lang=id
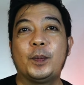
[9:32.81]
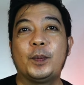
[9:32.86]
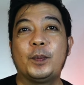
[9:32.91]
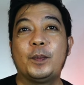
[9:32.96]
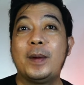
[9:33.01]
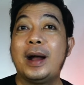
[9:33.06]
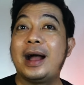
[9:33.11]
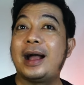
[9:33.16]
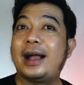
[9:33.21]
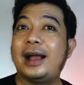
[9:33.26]

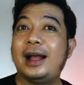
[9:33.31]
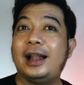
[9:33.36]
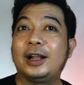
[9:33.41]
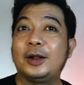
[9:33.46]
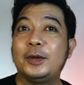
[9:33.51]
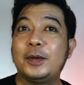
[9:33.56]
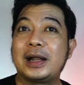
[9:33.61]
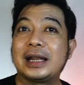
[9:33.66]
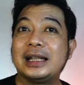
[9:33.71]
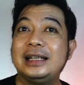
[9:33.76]
bakal
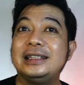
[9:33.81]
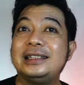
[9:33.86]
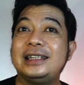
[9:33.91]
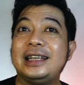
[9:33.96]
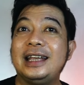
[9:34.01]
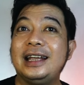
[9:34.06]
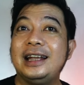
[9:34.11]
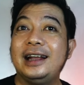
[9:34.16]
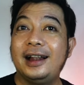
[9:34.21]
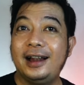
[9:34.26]
ngeluarin
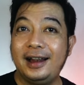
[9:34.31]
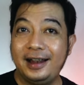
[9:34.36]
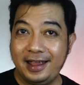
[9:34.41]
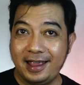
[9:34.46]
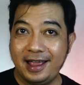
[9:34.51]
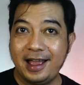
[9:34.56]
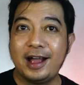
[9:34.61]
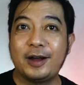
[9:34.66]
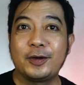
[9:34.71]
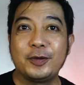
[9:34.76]
single
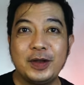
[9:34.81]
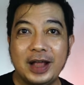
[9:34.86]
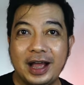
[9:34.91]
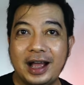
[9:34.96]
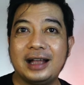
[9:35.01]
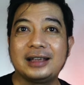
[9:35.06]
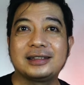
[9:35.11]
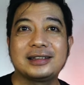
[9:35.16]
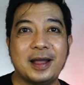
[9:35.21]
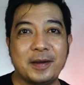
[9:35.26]
ya aku udah
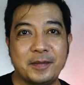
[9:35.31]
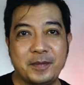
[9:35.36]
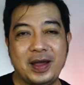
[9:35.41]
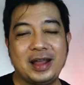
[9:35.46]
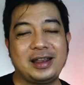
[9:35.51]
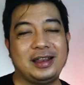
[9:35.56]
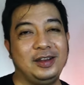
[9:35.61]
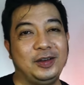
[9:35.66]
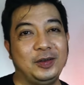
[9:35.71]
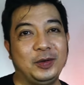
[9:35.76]
nggak sabar
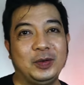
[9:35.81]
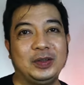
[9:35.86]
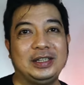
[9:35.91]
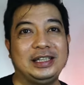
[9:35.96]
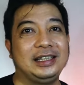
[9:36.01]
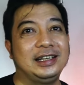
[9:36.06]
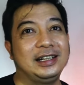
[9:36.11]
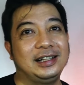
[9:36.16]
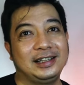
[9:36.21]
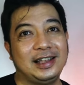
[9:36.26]
ini nunggu
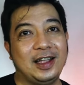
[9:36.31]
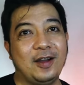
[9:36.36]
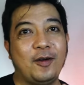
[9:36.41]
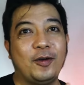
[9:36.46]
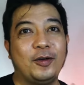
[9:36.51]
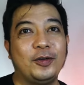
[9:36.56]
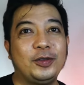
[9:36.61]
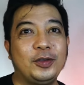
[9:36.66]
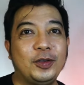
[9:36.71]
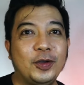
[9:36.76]
singlenya
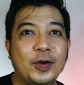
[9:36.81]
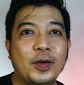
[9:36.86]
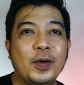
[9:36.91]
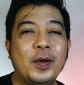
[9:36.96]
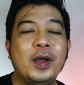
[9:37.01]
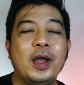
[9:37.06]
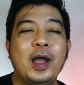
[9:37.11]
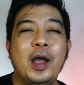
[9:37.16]
Onyo